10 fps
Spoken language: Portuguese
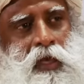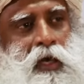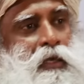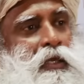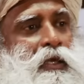E
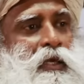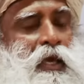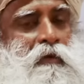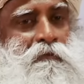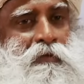ele
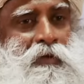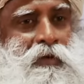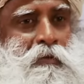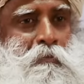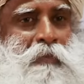forneceu
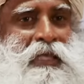referências